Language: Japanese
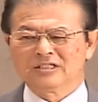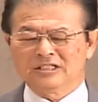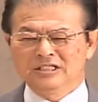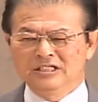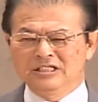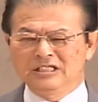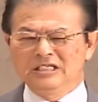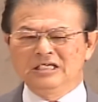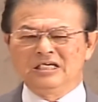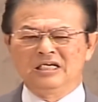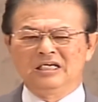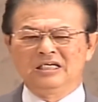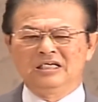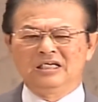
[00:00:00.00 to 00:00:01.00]
ついつい
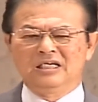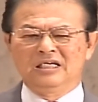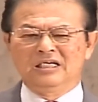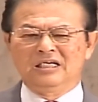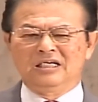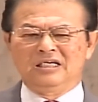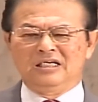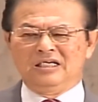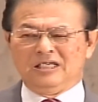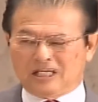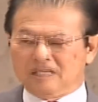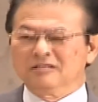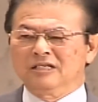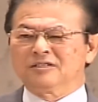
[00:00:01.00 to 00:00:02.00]
言
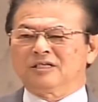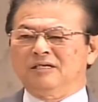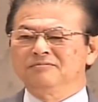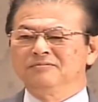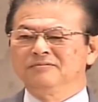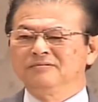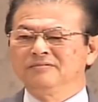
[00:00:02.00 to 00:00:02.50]
いたくなっちゃう。